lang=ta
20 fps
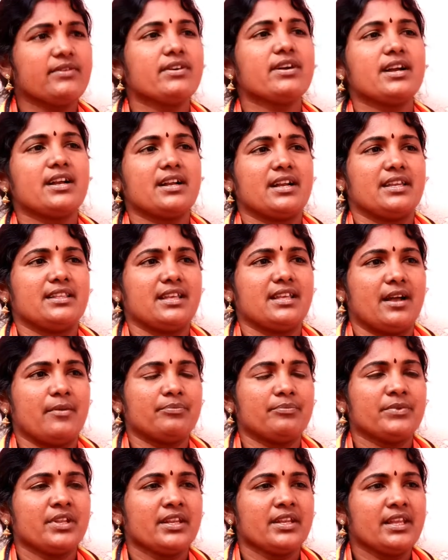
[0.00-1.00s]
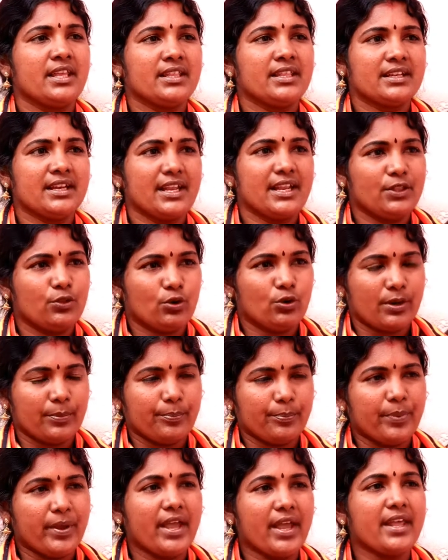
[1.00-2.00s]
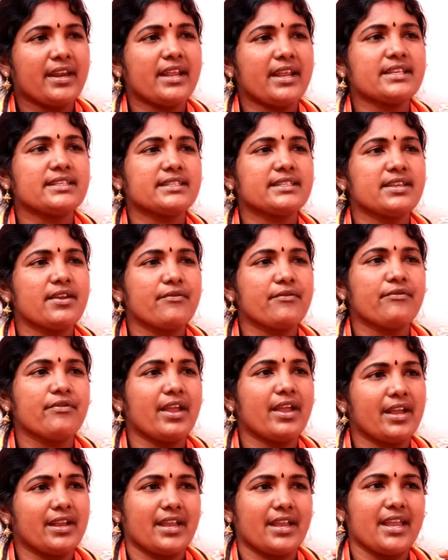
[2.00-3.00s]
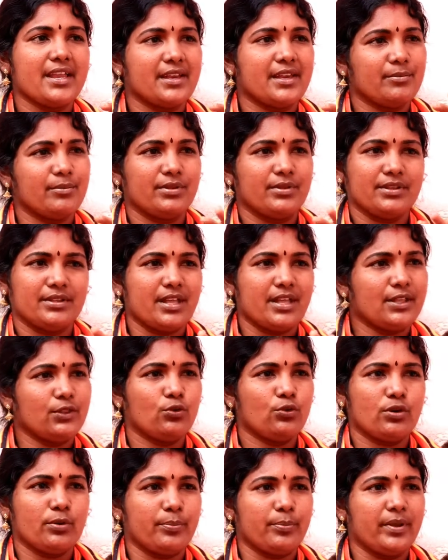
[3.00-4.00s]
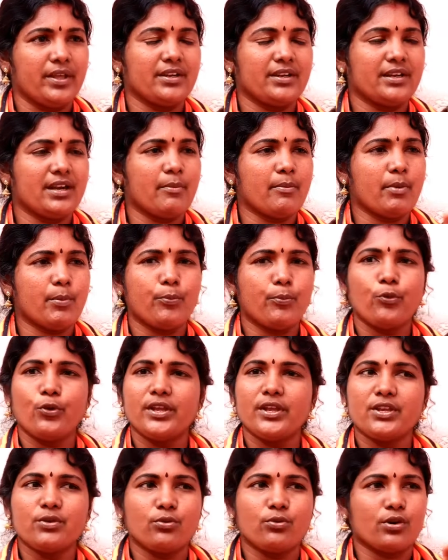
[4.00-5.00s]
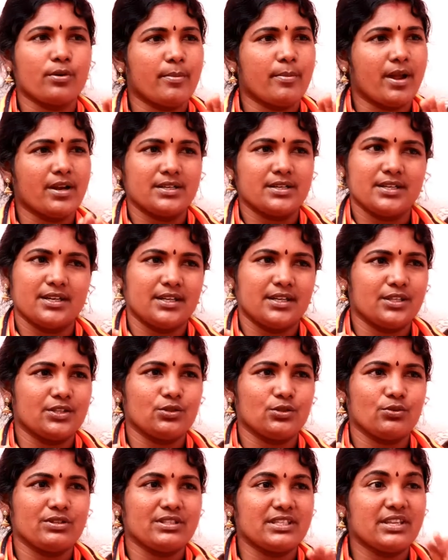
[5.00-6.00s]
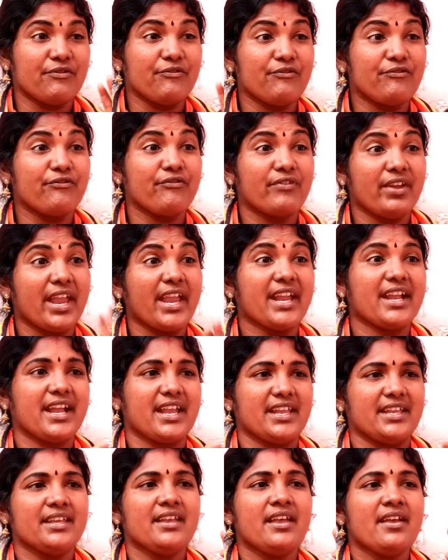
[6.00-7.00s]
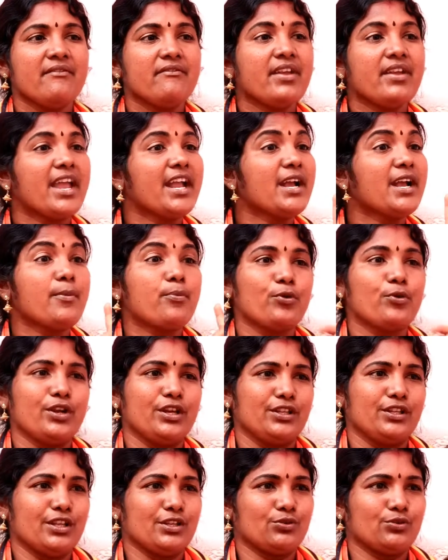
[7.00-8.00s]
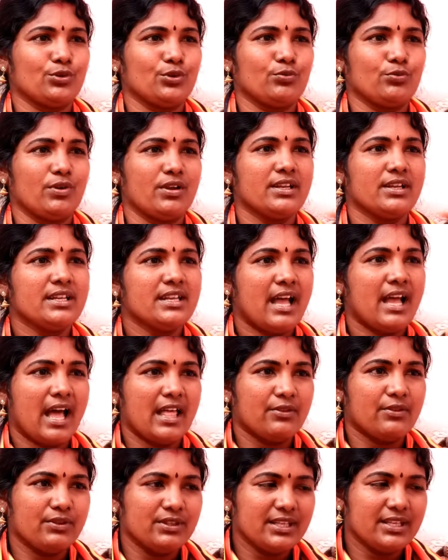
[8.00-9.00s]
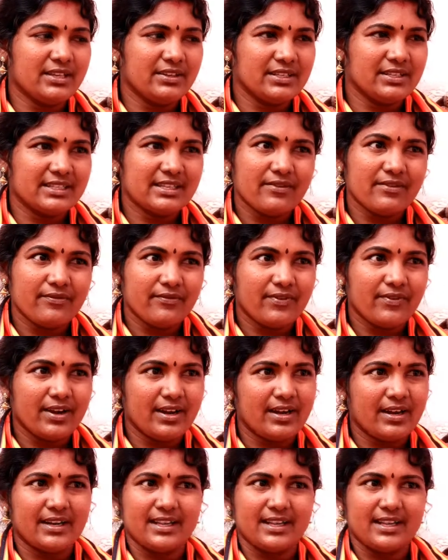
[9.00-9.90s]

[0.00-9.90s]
சிவகங்கை தான் எதுக்குன்னா இதோட பேரே செவ்வேங்கை என்பது தான் இதோட பேர் நம்ம புலிக்கு ஒரு மாற்று கருத்து சொல்லுவோம் செவ்வேங்கை வேங்க புலின்னு தான் சொல்லுவோம் அது வந்து செவ்வ